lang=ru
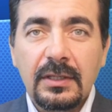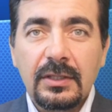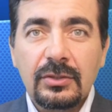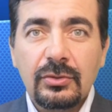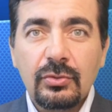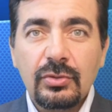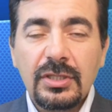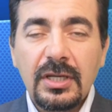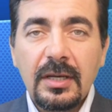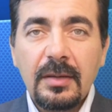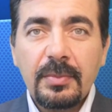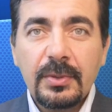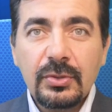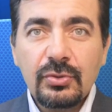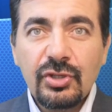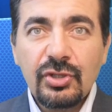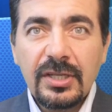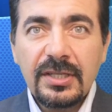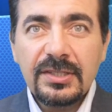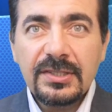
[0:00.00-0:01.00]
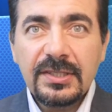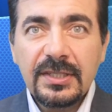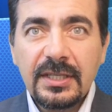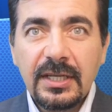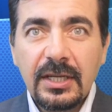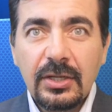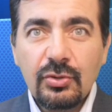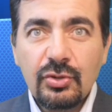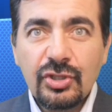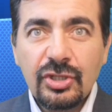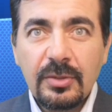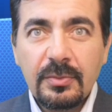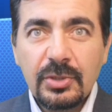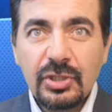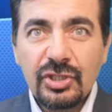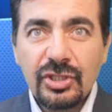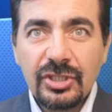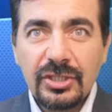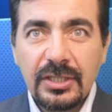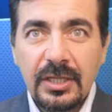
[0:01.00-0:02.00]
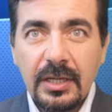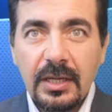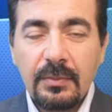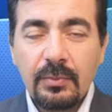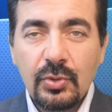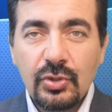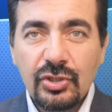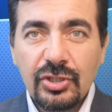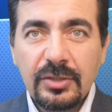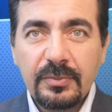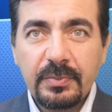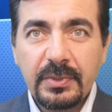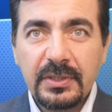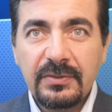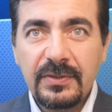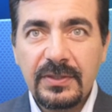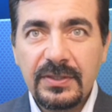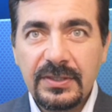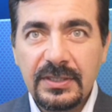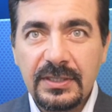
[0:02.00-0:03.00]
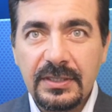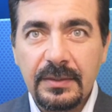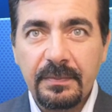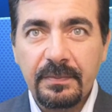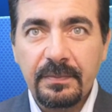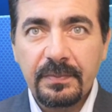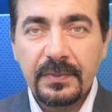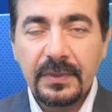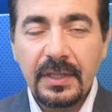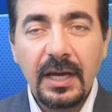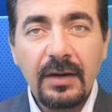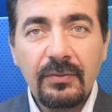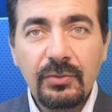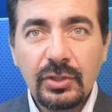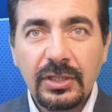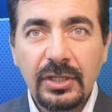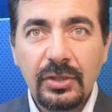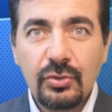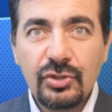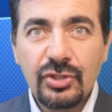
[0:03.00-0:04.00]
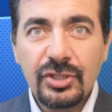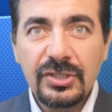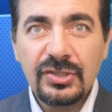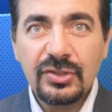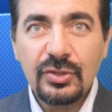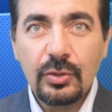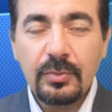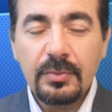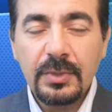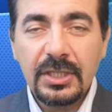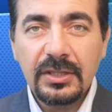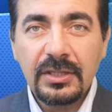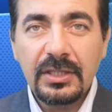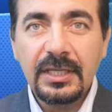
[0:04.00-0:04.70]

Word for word: Ну да, получается и хорошая машина может подвести. А вот хороший инструмент